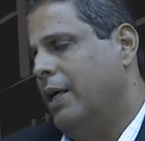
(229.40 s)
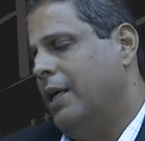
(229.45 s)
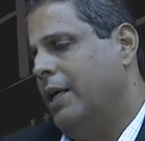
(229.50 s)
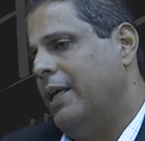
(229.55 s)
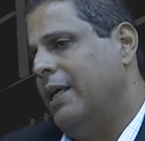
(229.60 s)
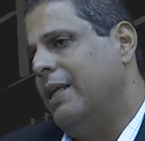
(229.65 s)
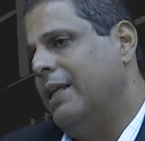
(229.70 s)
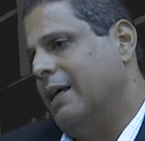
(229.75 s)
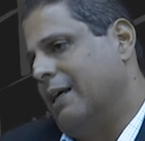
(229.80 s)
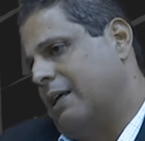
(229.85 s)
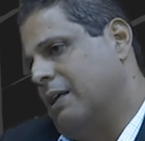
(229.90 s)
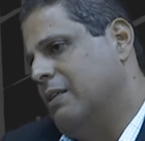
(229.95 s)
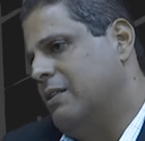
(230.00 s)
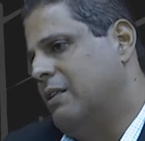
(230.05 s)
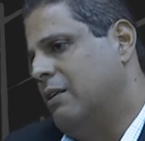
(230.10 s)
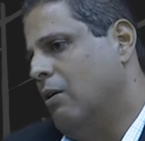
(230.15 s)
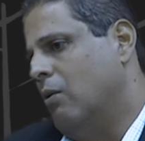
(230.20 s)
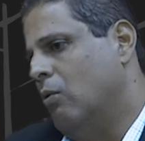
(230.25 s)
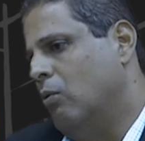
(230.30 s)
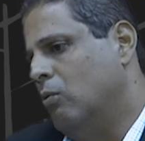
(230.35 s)
E na
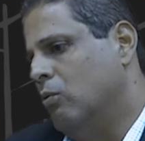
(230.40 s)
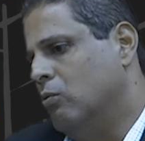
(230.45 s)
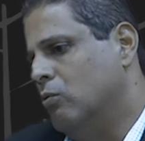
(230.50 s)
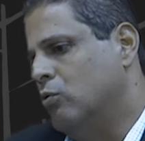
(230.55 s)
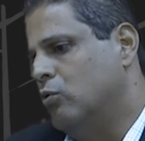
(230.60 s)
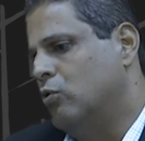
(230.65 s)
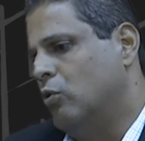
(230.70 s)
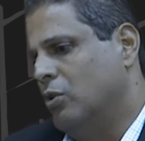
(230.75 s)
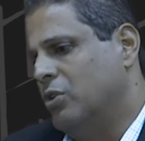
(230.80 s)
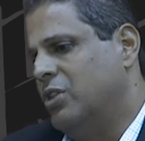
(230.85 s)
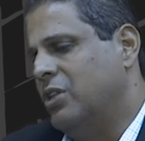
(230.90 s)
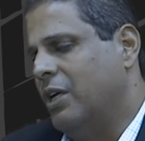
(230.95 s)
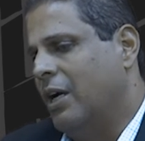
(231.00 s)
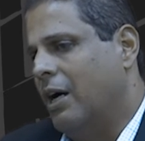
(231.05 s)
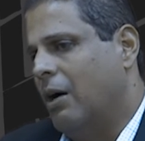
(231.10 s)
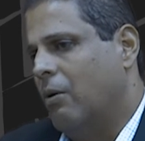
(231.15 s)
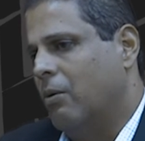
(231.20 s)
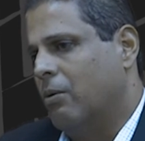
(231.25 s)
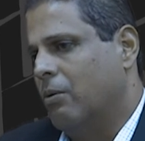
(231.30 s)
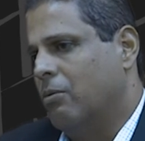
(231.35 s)
questão
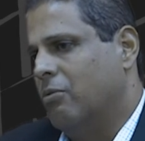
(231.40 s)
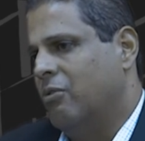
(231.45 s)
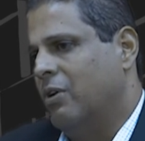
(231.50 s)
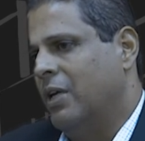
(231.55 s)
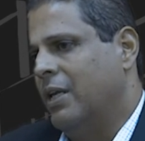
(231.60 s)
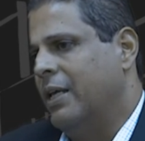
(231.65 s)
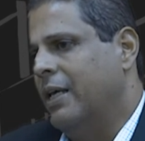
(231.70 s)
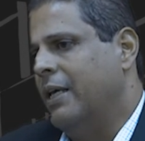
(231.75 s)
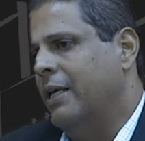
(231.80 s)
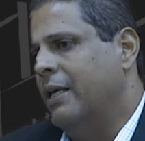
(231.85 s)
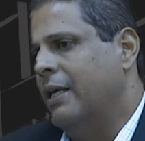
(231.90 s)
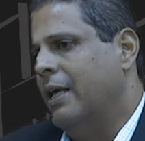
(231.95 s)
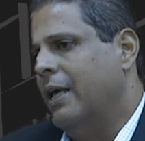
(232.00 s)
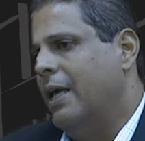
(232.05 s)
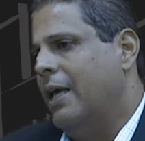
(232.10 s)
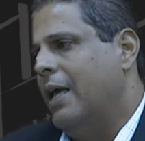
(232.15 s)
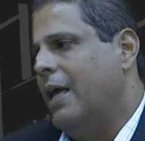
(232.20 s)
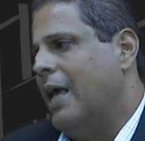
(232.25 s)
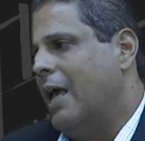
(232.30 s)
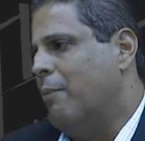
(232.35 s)
social que eu falei,
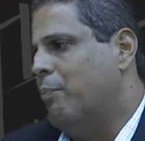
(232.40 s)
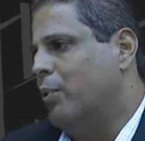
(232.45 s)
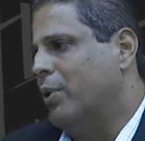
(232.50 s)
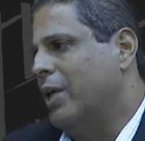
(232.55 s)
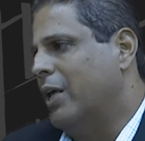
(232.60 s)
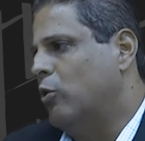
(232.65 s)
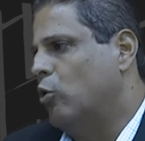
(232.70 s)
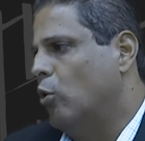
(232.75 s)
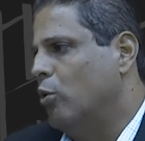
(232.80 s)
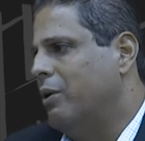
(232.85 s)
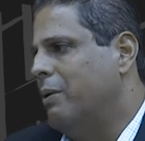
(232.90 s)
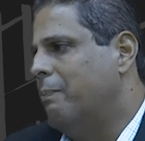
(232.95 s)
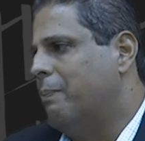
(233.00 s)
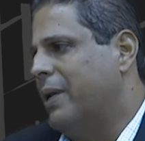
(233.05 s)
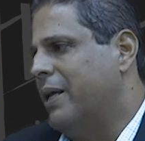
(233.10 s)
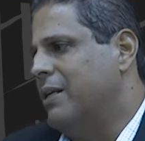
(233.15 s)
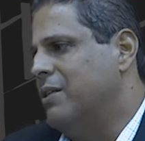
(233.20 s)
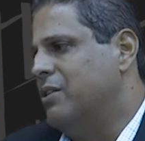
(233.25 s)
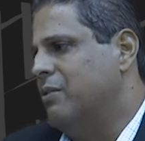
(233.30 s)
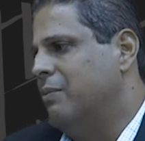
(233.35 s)
é porque todo
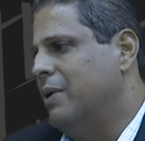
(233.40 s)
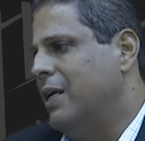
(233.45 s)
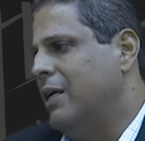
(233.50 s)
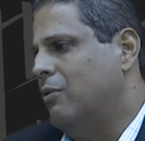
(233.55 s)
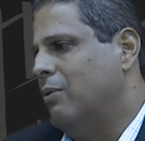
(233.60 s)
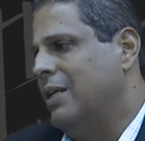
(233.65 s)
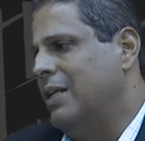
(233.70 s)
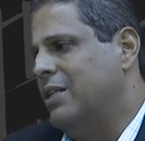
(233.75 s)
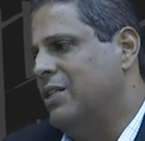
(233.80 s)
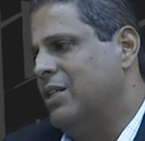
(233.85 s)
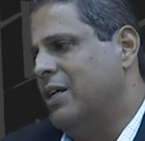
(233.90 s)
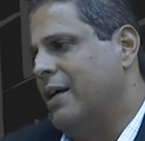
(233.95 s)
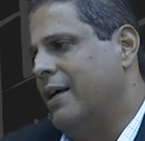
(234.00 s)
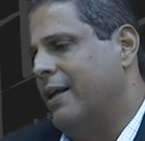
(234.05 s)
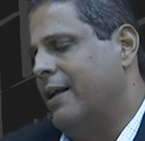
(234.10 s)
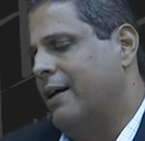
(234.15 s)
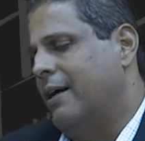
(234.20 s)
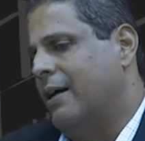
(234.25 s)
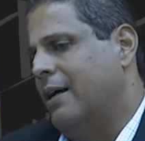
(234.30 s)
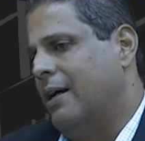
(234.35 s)
empreendimento ele
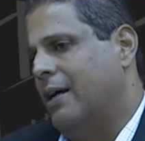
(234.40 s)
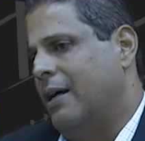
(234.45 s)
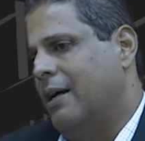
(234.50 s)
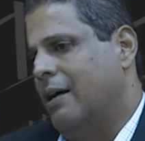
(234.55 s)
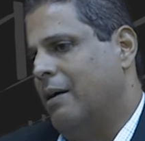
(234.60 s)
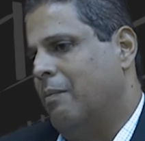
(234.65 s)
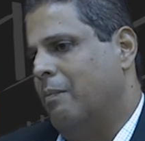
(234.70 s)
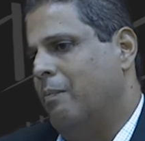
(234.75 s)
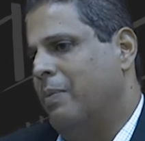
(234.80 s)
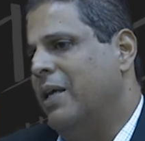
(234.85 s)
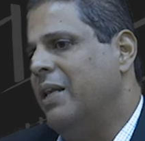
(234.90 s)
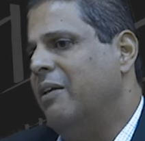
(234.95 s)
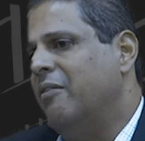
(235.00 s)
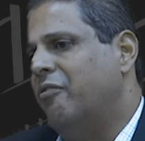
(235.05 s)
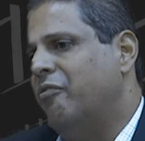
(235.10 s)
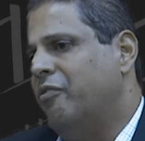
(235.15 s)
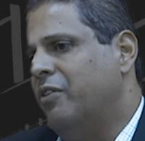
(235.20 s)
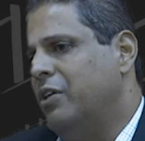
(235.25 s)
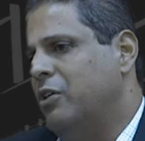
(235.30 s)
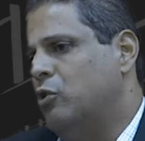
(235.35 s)
gera
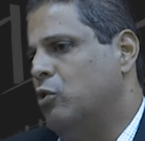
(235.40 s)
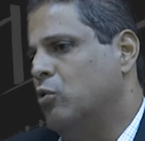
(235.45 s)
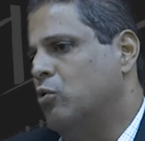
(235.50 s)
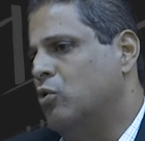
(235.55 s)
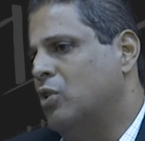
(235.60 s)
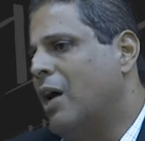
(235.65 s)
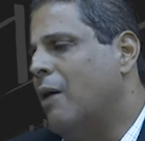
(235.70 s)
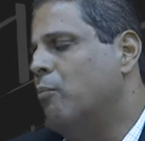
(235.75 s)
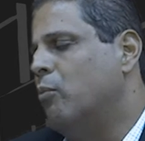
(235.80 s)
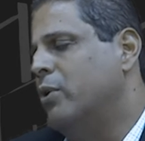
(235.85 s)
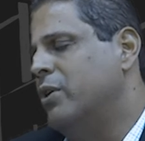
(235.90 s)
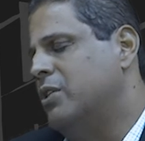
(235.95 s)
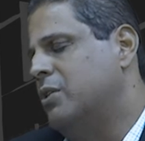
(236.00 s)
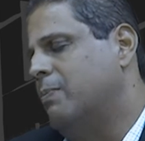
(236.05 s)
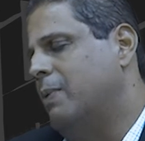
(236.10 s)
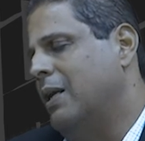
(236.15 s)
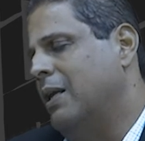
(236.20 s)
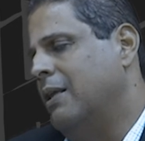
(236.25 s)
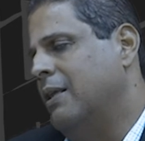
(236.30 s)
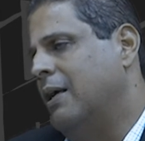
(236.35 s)
benefícios à
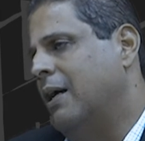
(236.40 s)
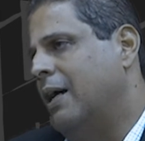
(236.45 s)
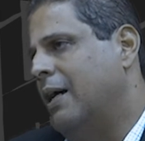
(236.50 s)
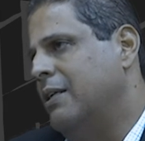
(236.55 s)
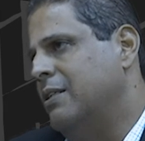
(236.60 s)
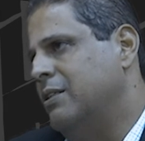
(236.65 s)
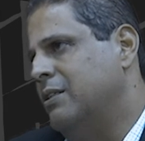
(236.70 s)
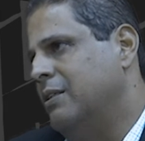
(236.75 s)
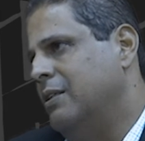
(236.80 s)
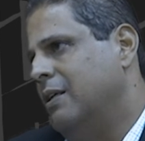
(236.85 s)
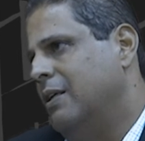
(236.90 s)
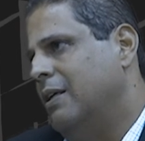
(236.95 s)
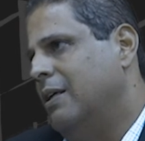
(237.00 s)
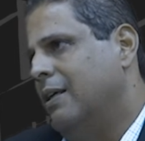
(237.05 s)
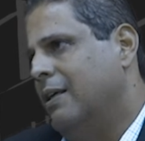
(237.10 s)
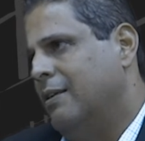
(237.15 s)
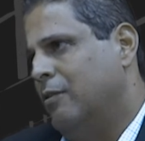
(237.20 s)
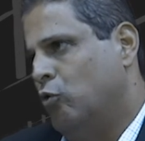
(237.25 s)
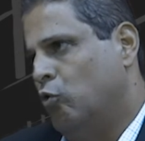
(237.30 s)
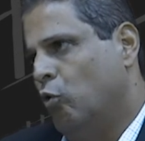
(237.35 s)
municipalidade
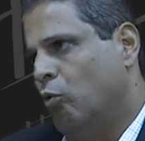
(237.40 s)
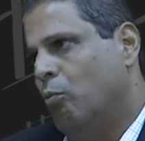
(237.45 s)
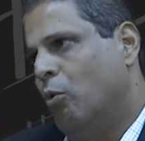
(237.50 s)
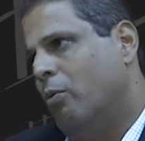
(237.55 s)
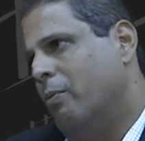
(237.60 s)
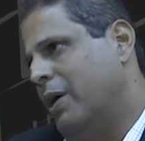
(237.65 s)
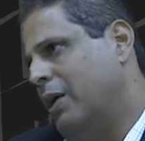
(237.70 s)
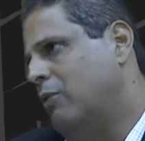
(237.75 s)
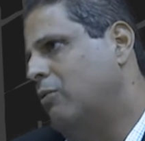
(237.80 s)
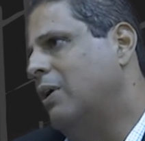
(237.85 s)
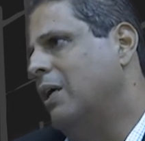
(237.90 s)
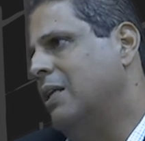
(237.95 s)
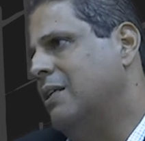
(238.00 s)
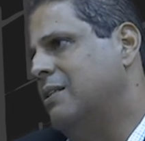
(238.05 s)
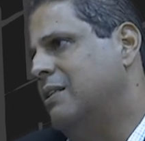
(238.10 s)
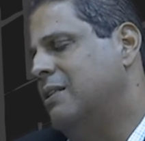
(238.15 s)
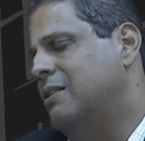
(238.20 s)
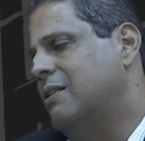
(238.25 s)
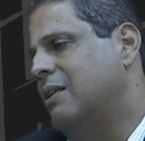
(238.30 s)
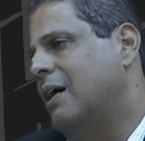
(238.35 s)
do momento que ele
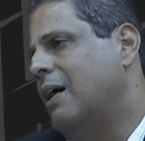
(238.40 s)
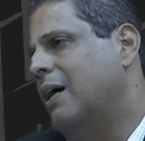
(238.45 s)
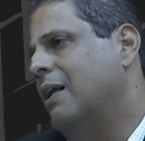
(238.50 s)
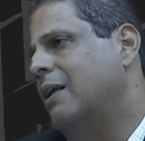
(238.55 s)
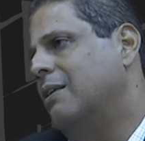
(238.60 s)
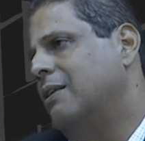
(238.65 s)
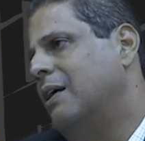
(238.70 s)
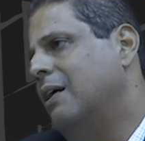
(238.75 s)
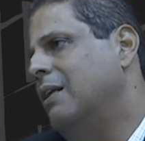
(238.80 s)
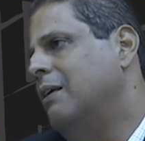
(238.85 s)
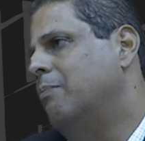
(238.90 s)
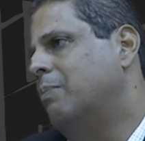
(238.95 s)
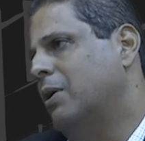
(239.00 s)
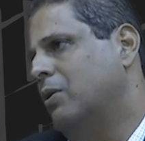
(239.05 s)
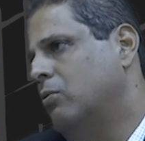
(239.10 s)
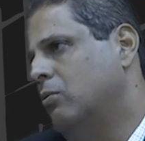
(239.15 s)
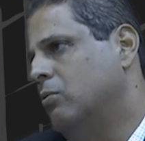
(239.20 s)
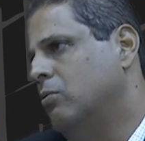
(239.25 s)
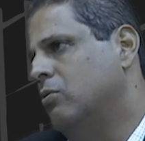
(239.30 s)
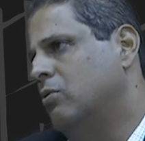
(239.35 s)
se instala, dali
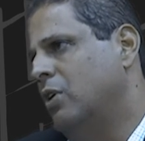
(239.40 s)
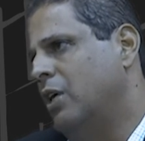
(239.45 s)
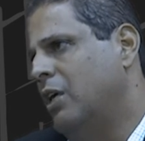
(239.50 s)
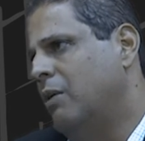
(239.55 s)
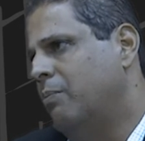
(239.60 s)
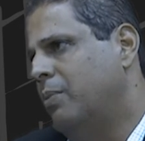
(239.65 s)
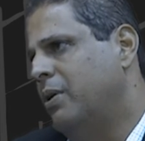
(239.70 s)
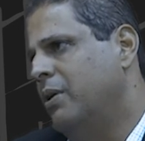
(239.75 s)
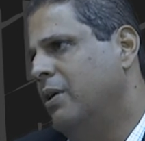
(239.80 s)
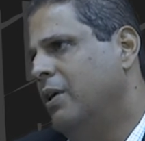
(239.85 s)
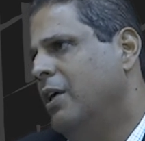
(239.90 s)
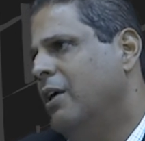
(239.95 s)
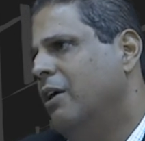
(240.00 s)
para todo sempre,